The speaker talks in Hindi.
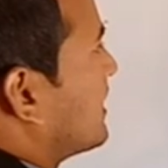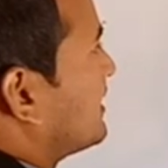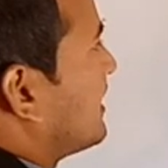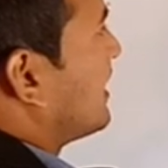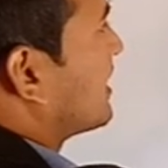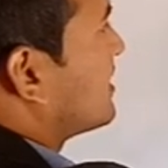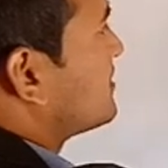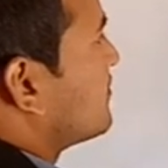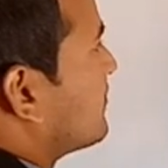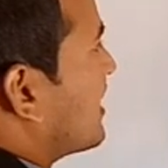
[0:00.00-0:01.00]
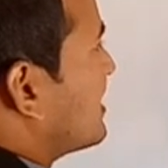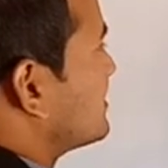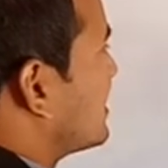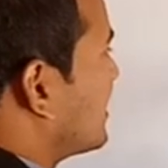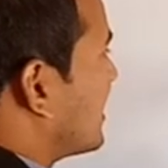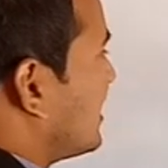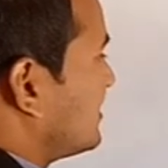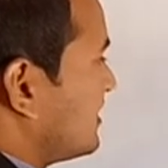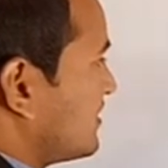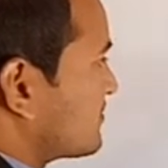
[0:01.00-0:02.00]
कहता है कि जो फ्रांस की
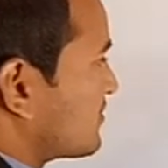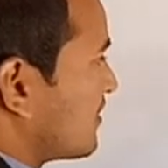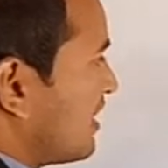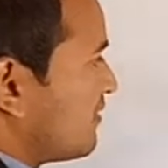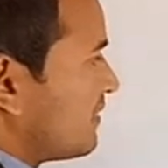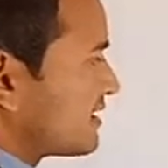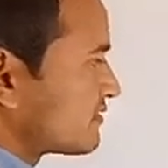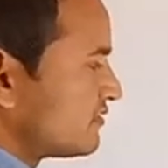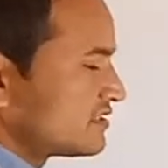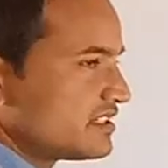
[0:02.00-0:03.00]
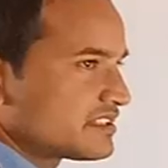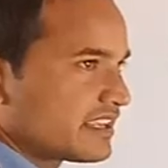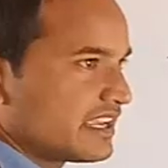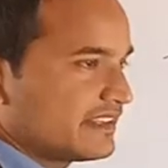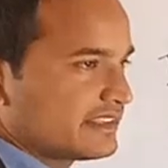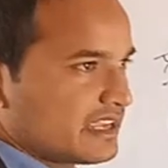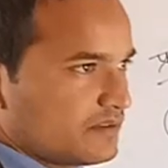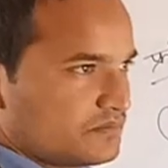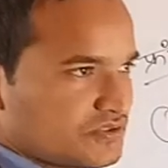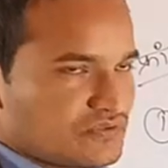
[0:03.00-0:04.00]
क्रांति है उसको कालमार्स मार्क्स कौन सी संज्ञा देता
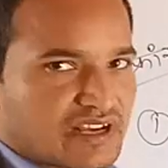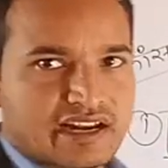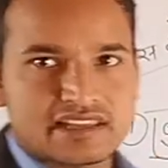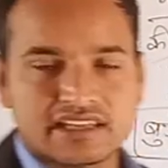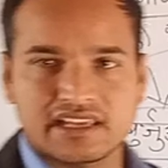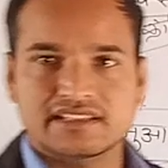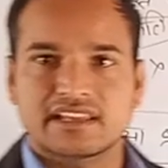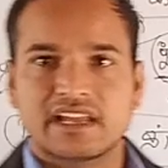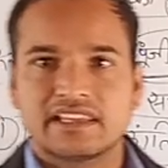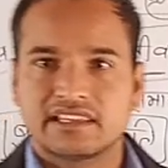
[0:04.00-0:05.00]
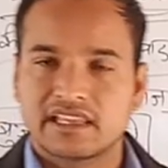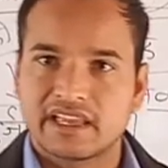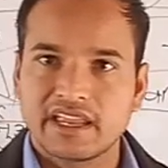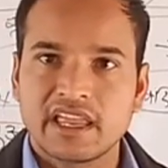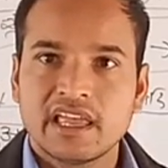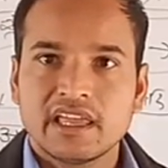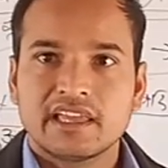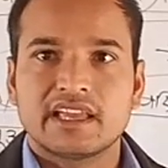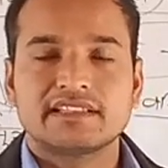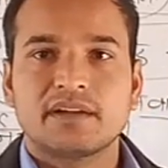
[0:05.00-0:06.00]
है बुर्जुआ क्रांति की संज्ञा देता है
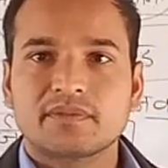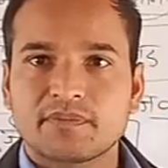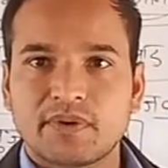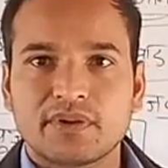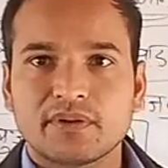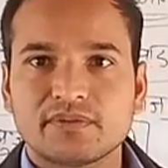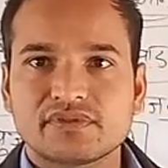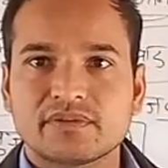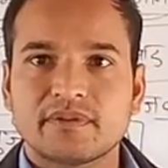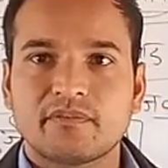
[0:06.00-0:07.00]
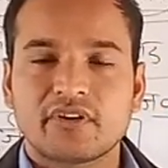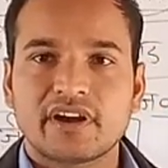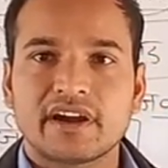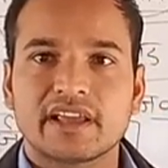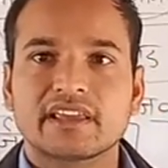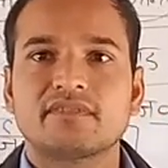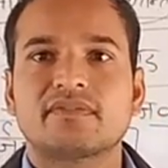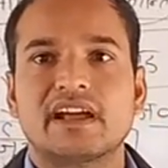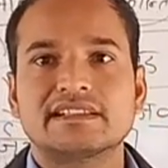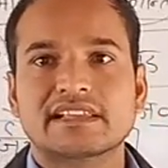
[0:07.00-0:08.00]
एग्जाम के पॉइंट ऑफ व्यू से भी इंपॉर्टेंट है कि
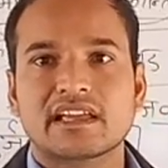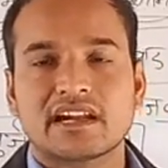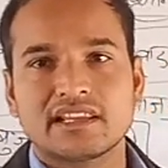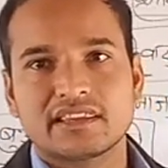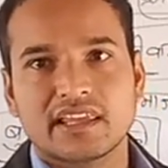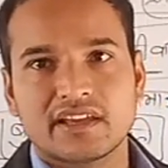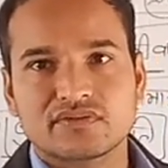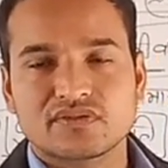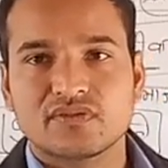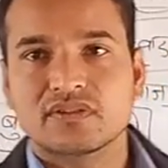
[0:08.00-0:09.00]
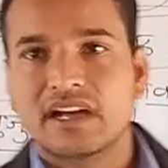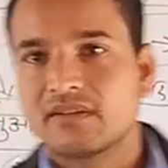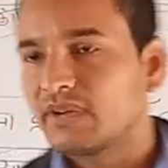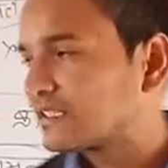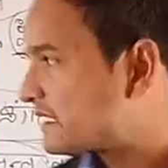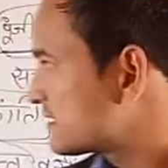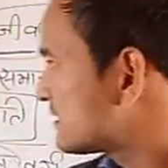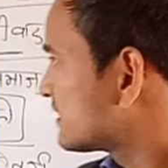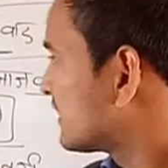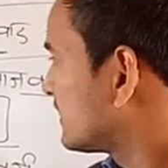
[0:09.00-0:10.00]
फ्रांस की क्रांति है उसको कालमार्स मार्क्स
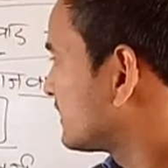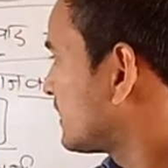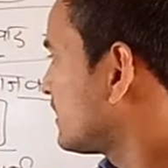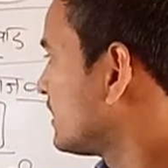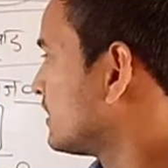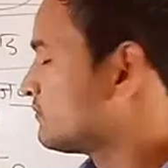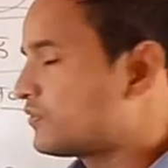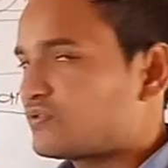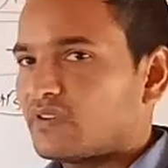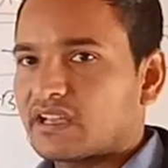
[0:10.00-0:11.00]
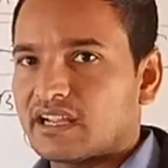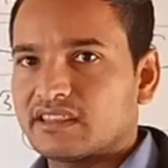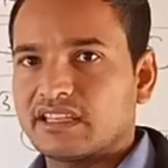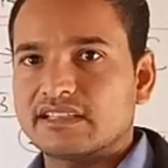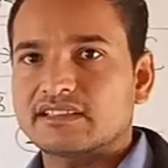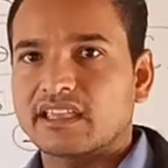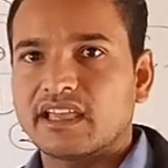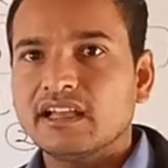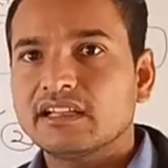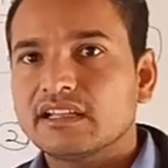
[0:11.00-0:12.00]
किसकी संज्ञा देता है बुर्जुआ क्रांति की
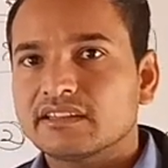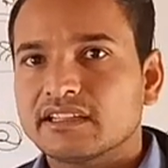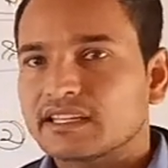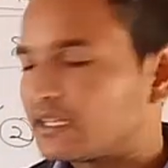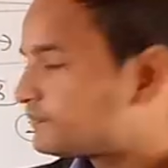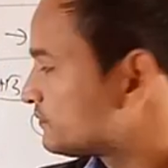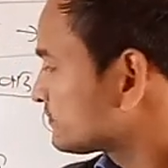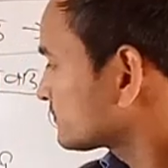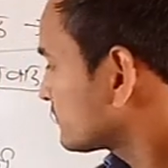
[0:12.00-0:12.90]
संज्ञा देता है